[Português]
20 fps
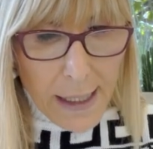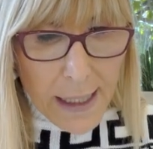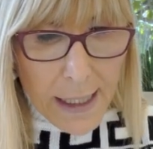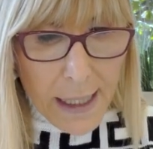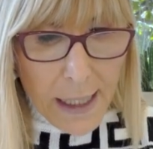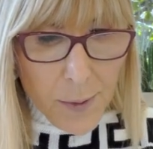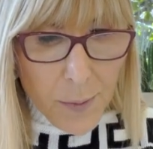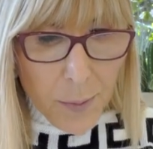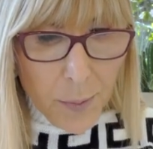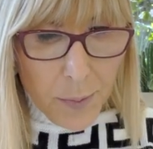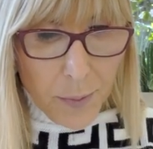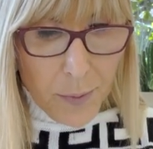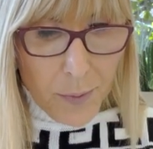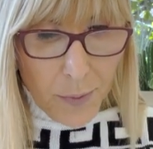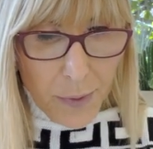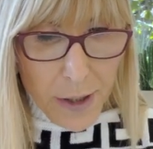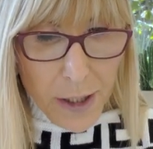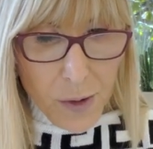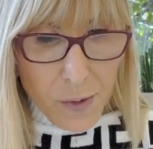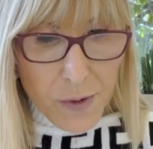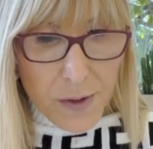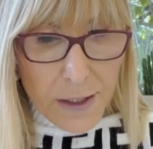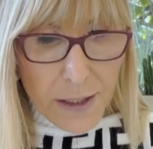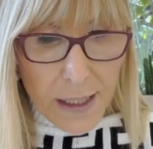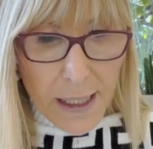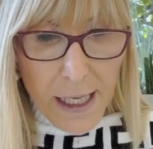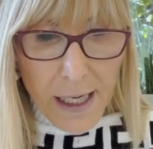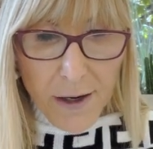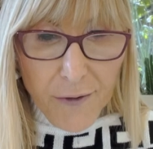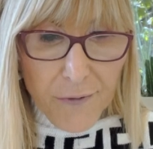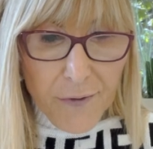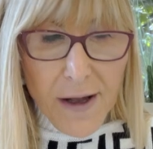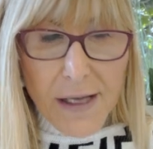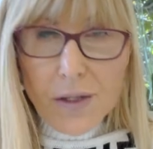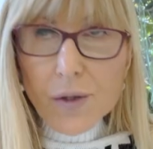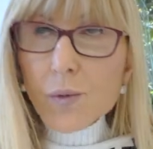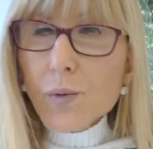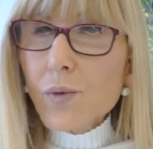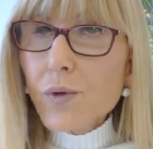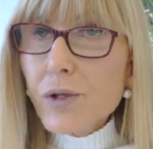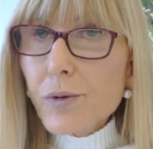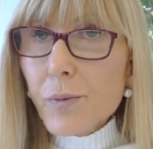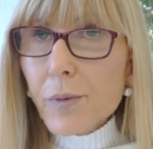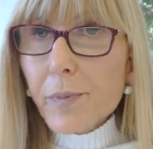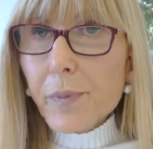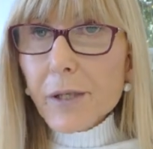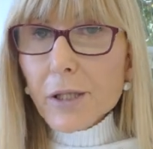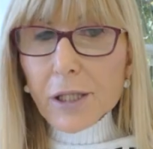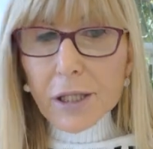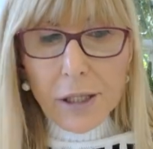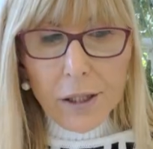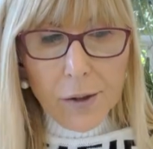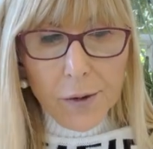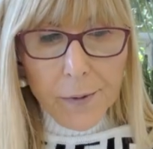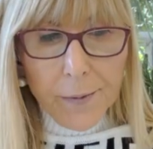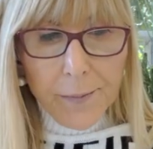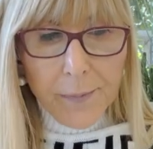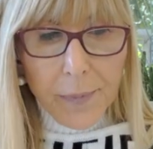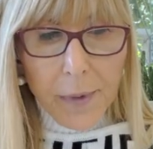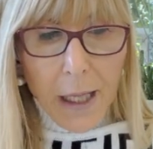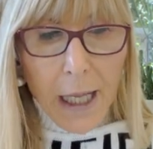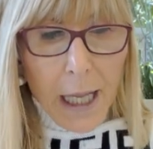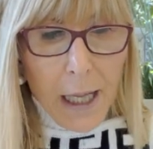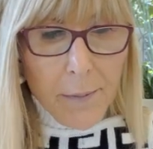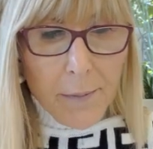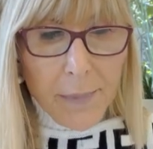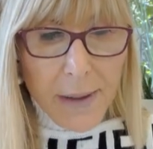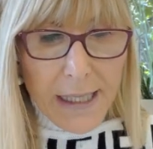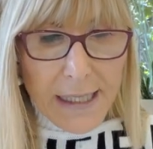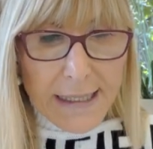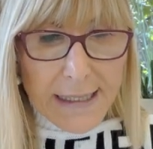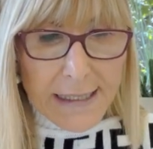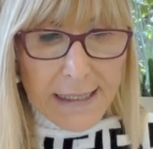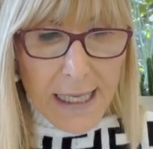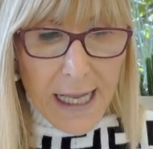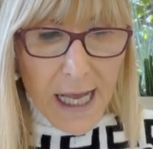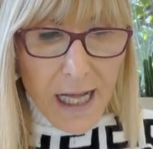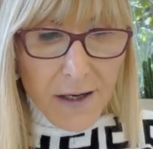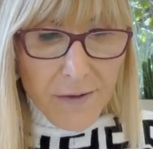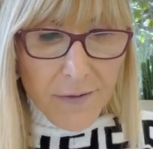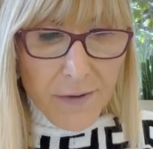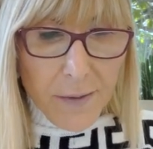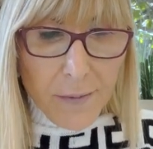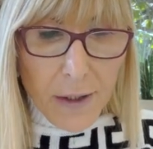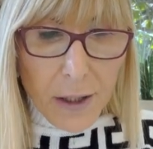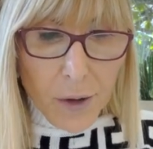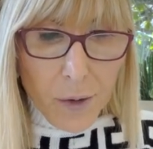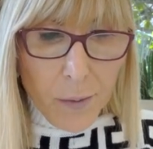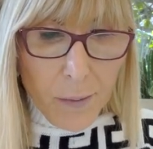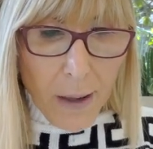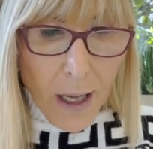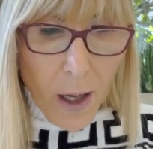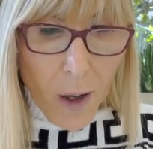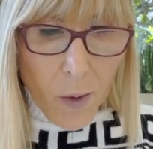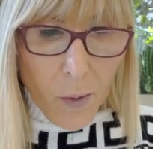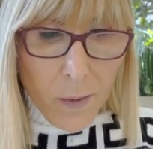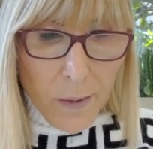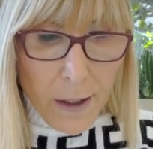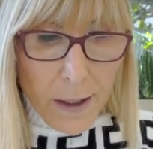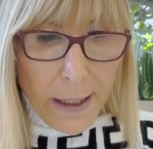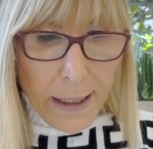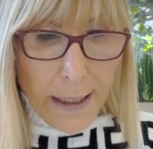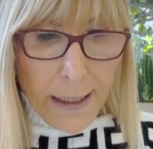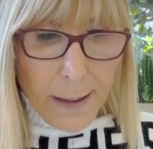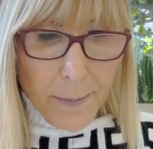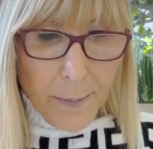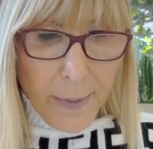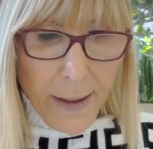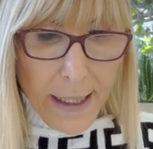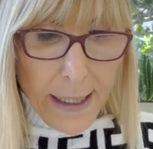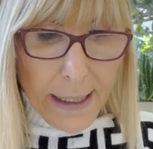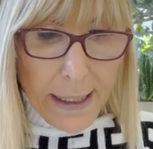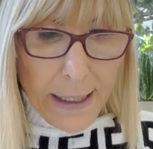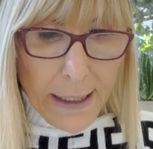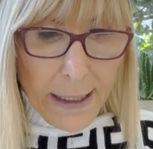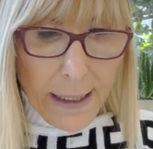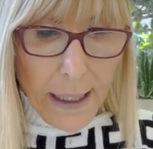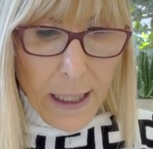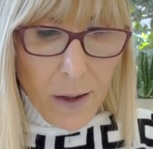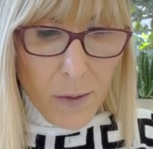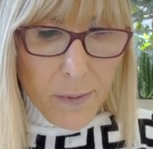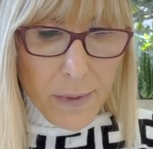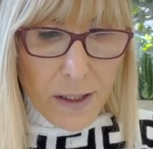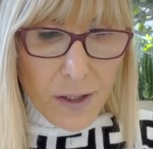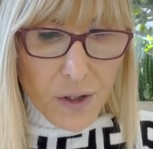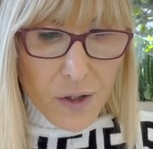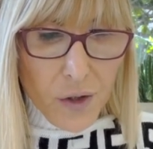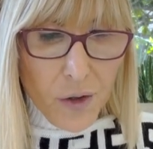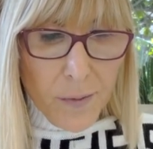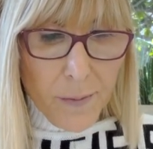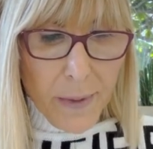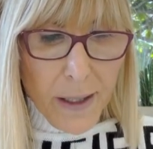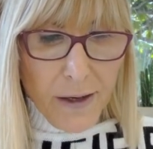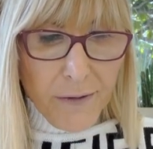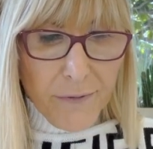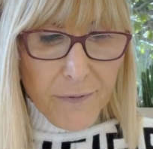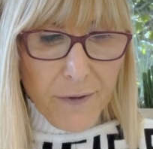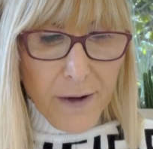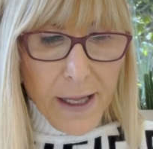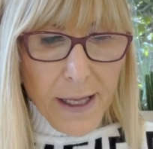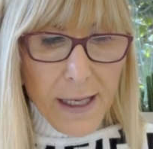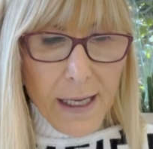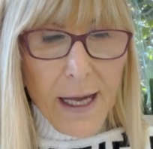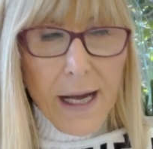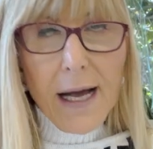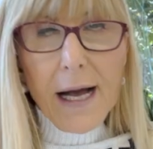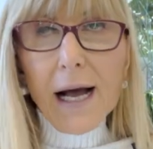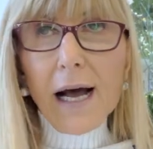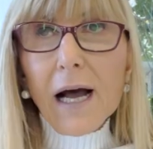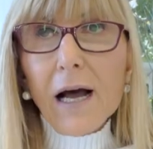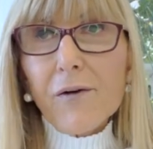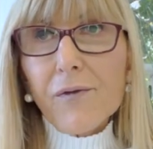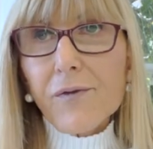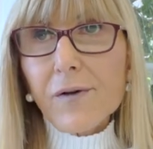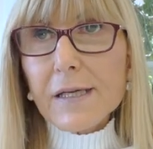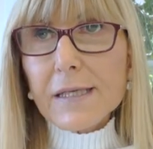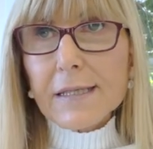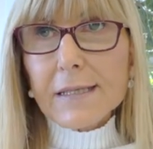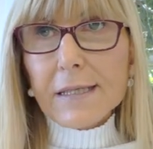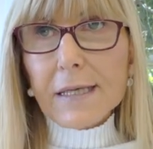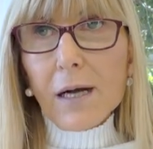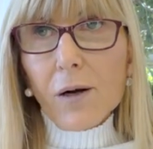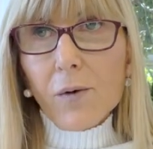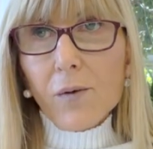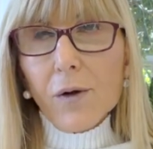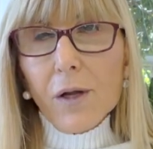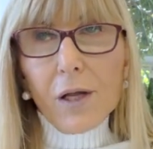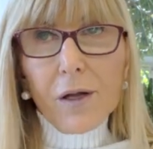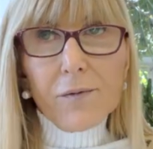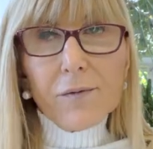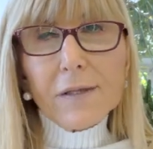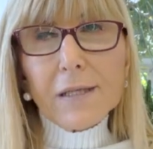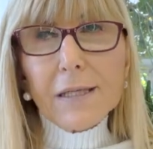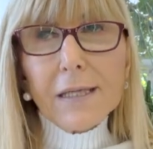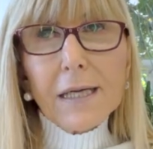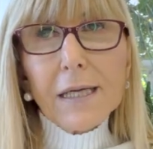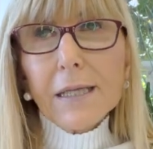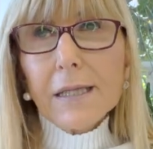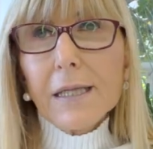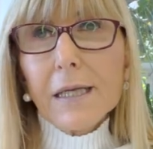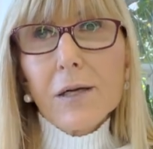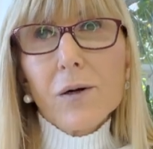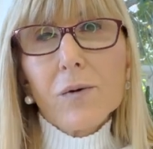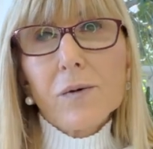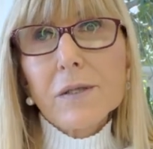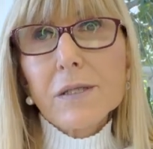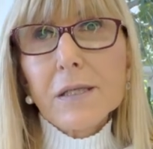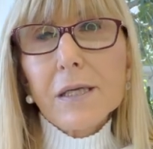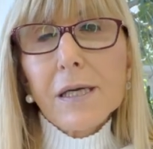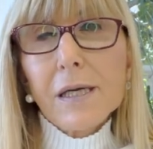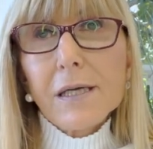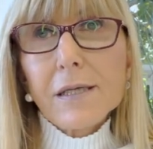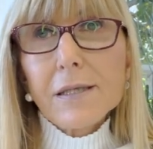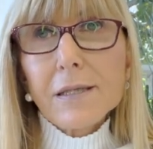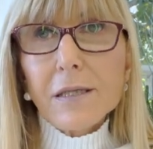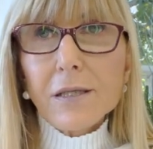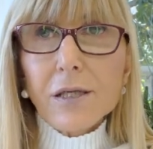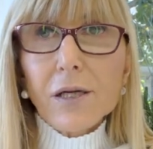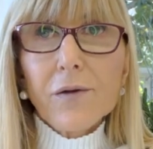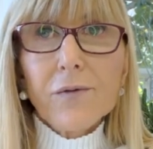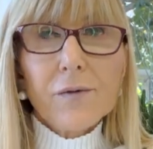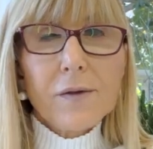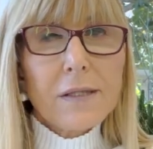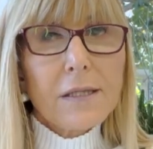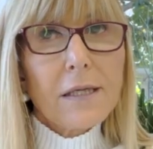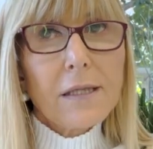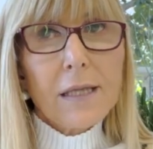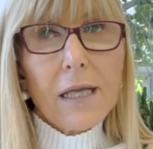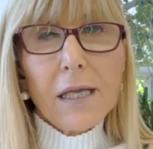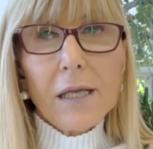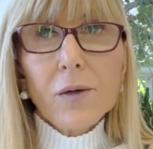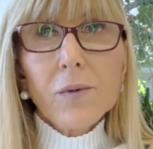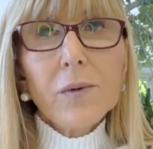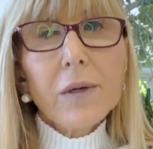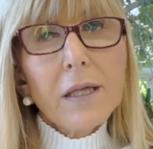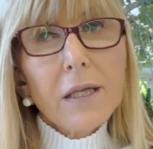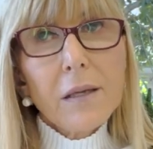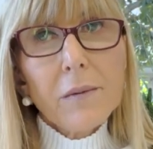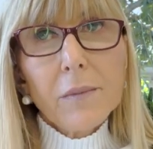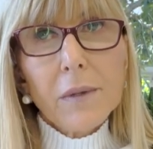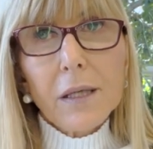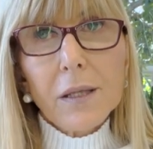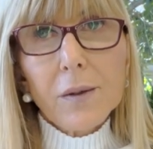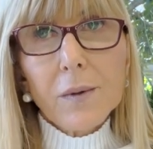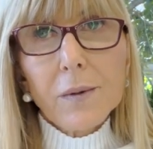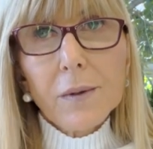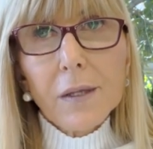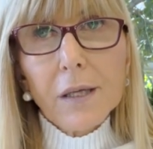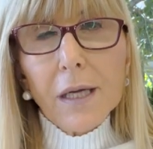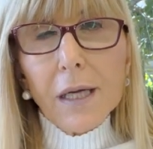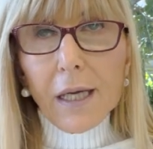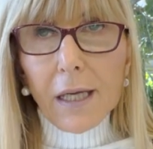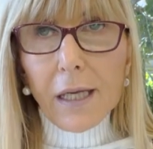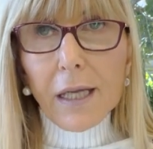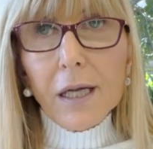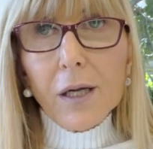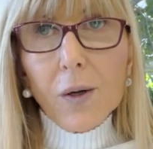E, e, e ele faz um último pedido: preserva-me do mal, para que não me sobrevenha a aflição. Você tem que ter consciência de que você tem um inimigo. E